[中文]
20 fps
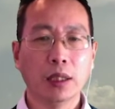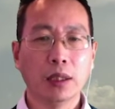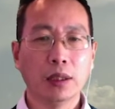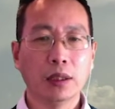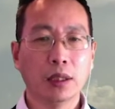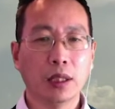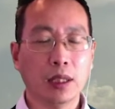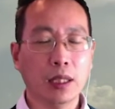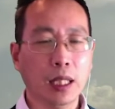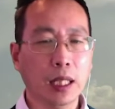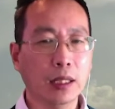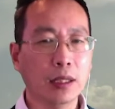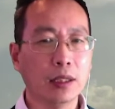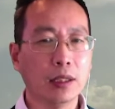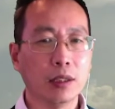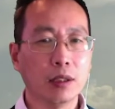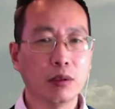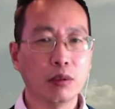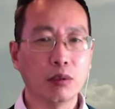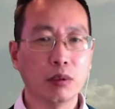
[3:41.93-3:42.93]
那残疾
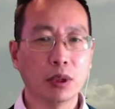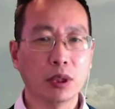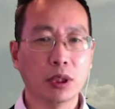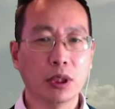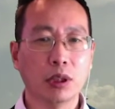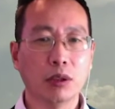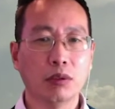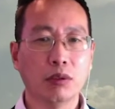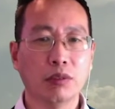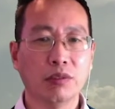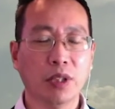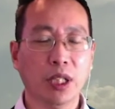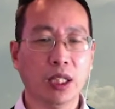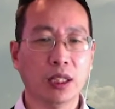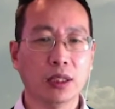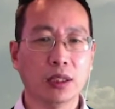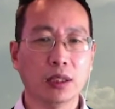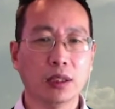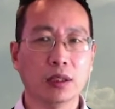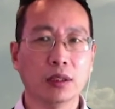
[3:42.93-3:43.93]
人坐车去法拉
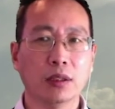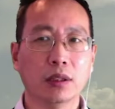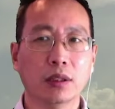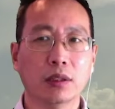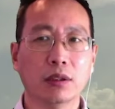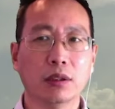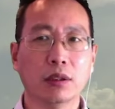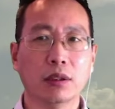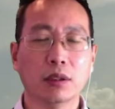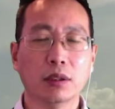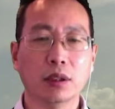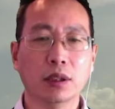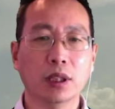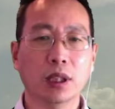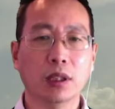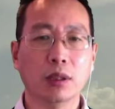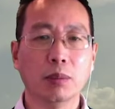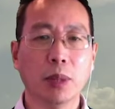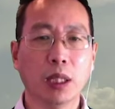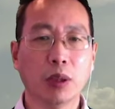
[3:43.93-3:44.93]
盛也
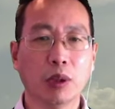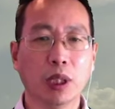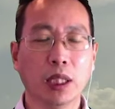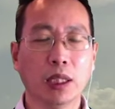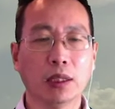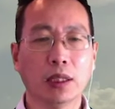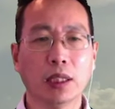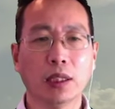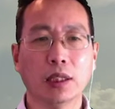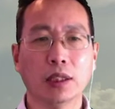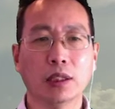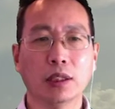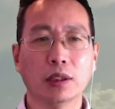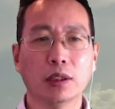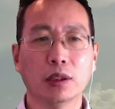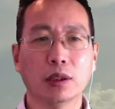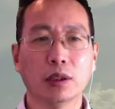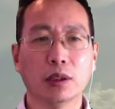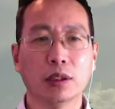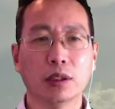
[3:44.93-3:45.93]
是八块，大家
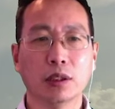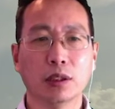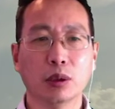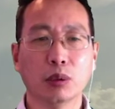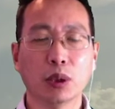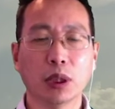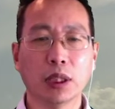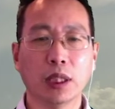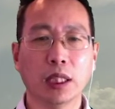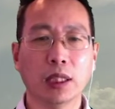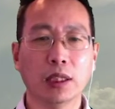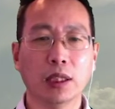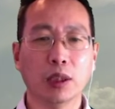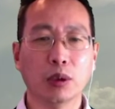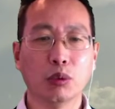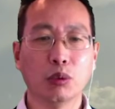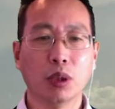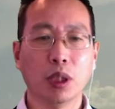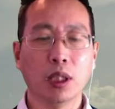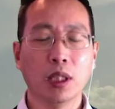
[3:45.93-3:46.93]
收的钱一
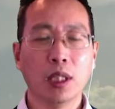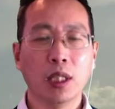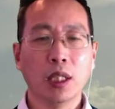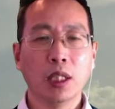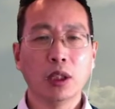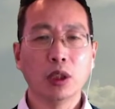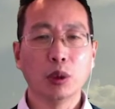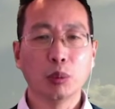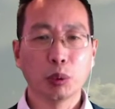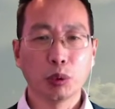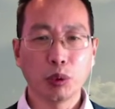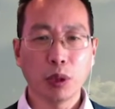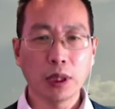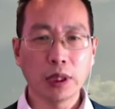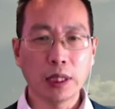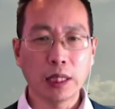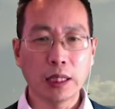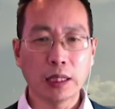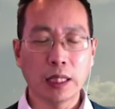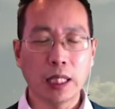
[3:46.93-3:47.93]
样多，又不断
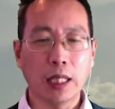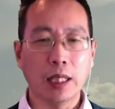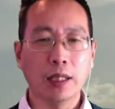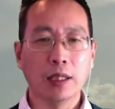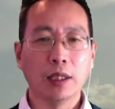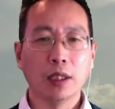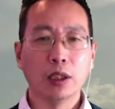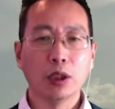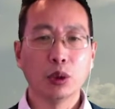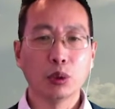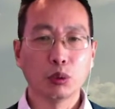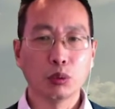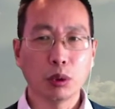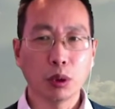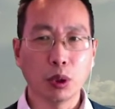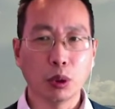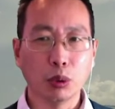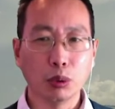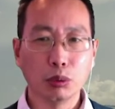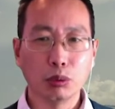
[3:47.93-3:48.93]
赚钱，又多
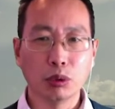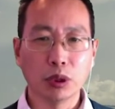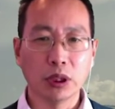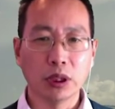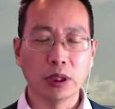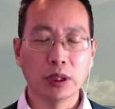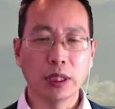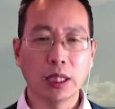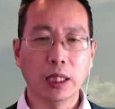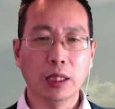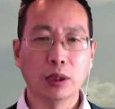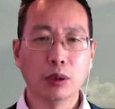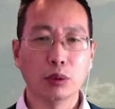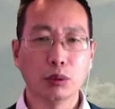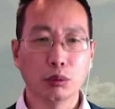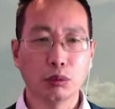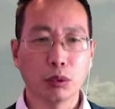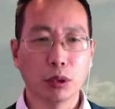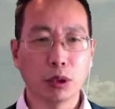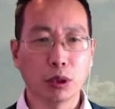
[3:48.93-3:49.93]
投入时间，又
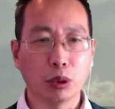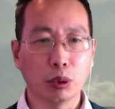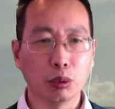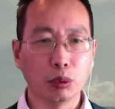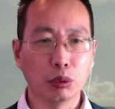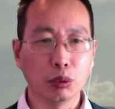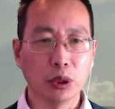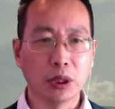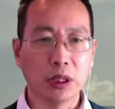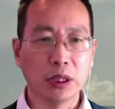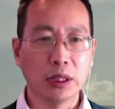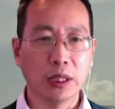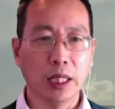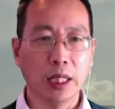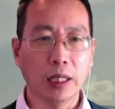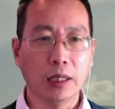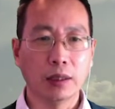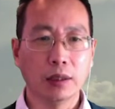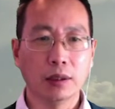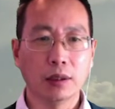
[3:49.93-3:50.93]
多投入金钱，